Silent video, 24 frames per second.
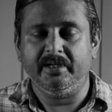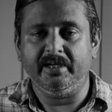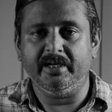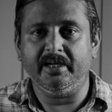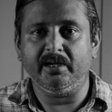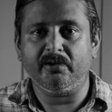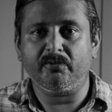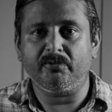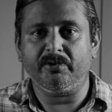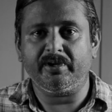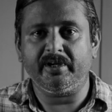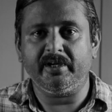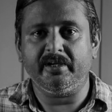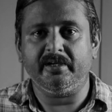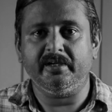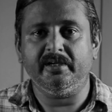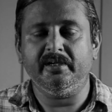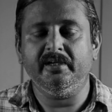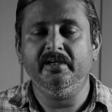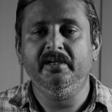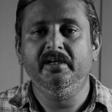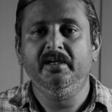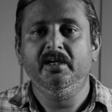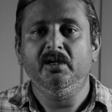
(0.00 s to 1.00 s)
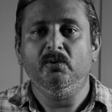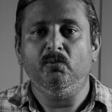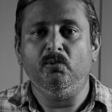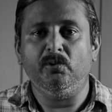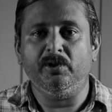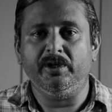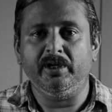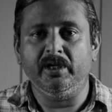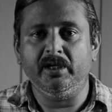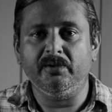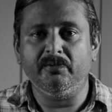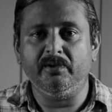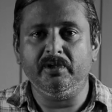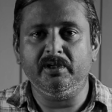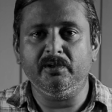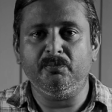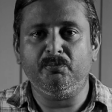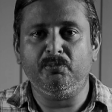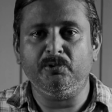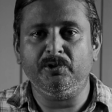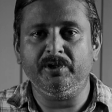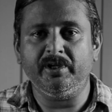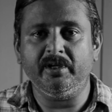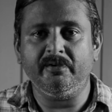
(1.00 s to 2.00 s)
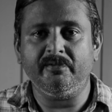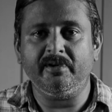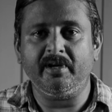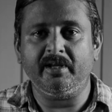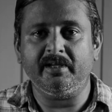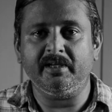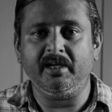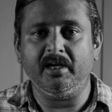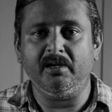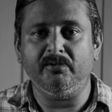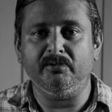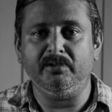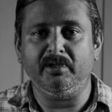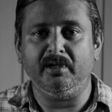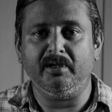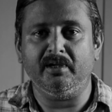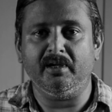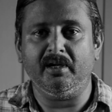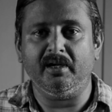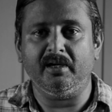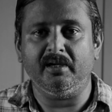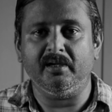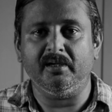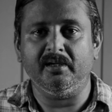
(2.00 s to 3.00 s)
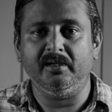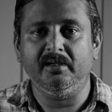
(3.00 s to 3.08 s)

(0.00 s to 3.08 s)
ஏறக்குறைய ஒரு இருபது புதிய வியாதிகள் வந்துன்னா